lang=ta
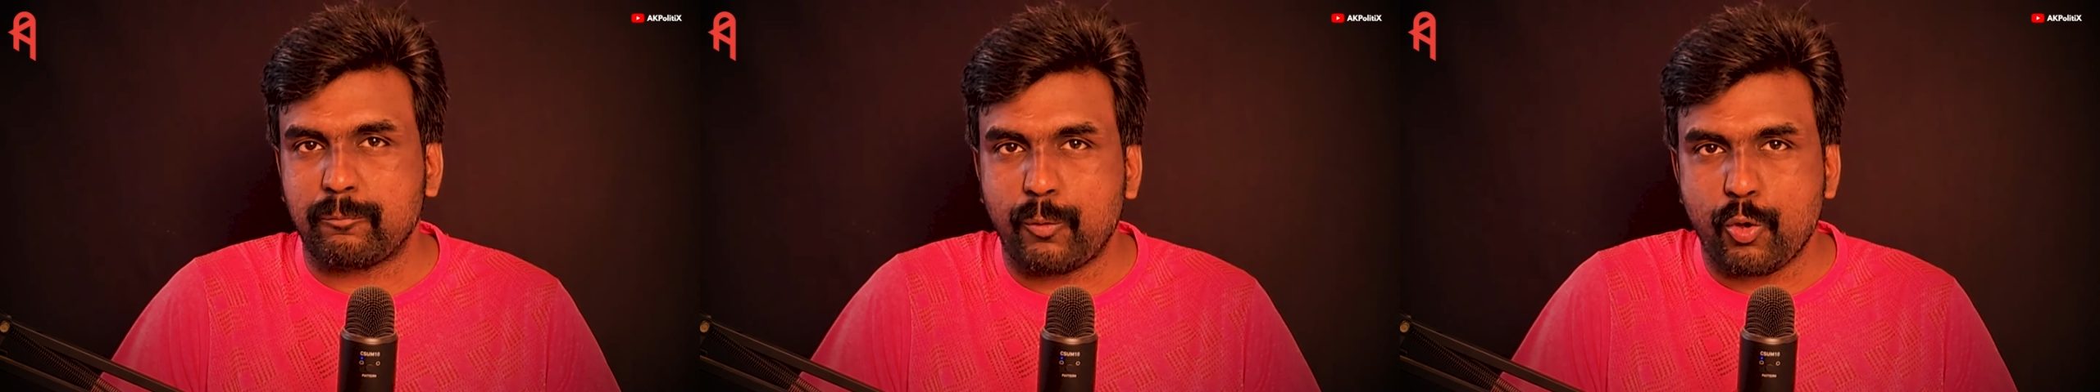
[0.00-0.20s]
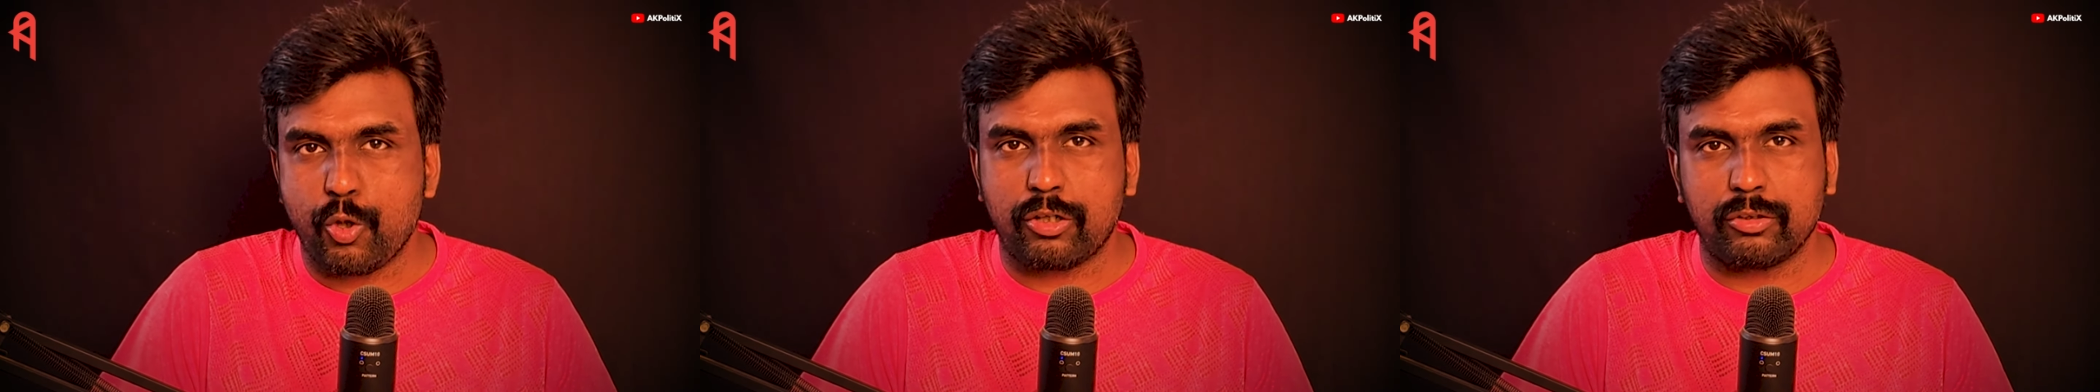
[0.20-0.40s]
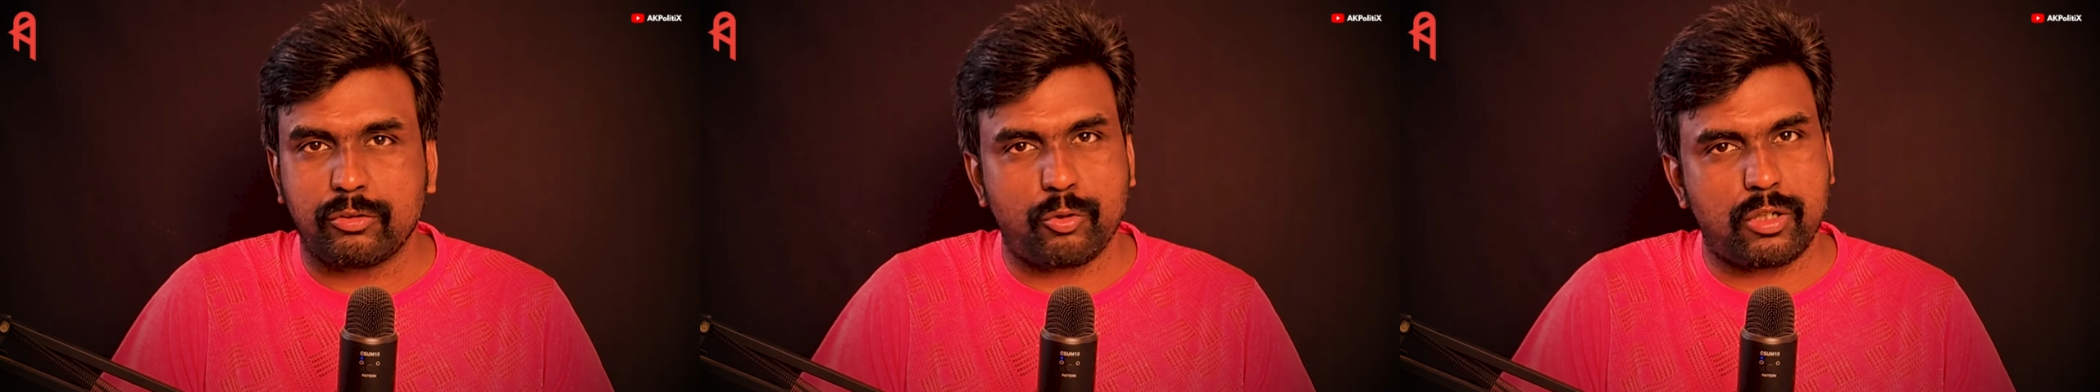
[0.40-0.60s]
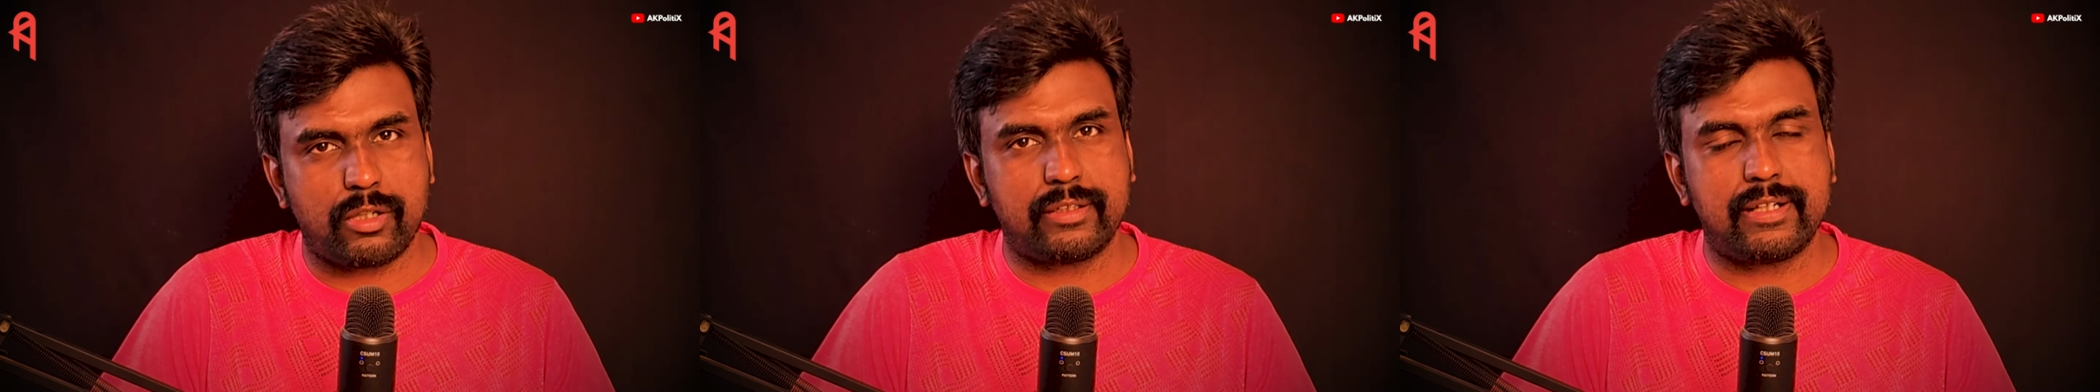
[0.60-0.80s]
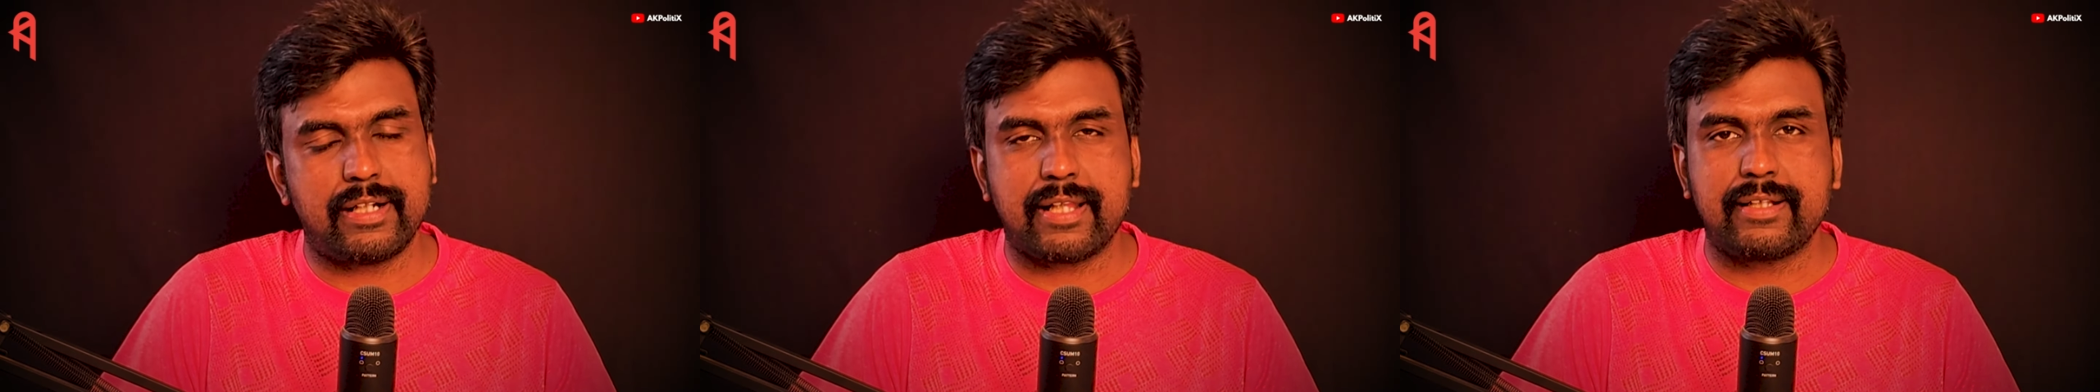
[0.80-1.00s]
போர்
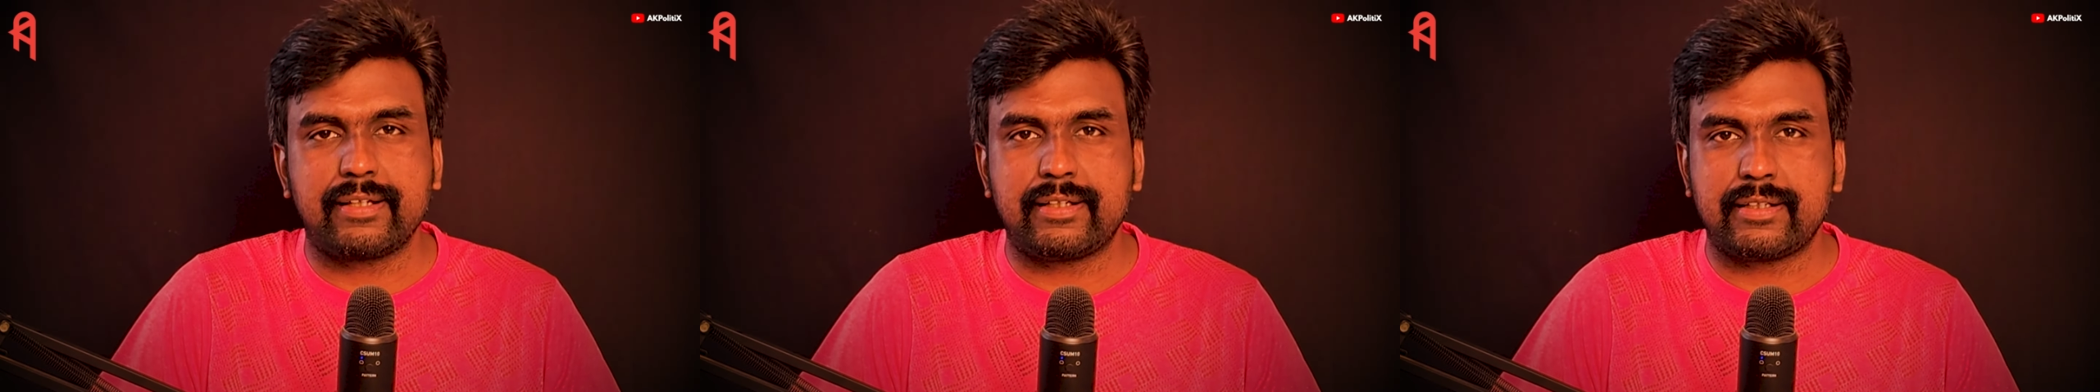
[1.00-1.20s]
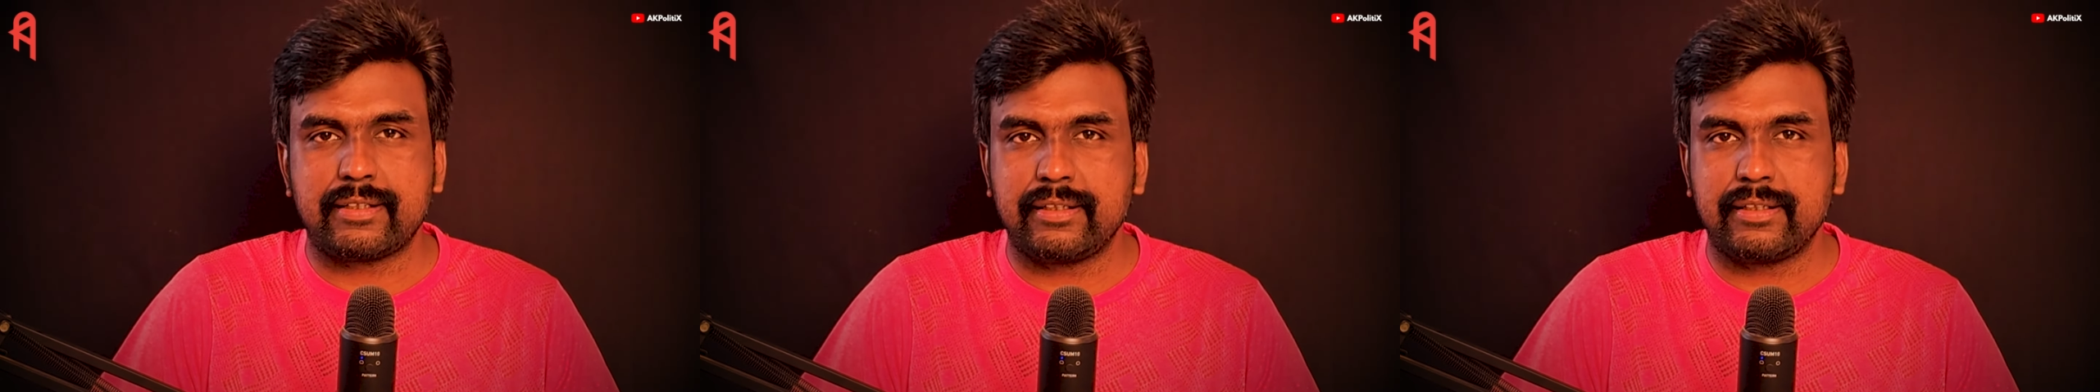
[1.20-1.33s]
தொடர்ந்து நடந்துகிட்டு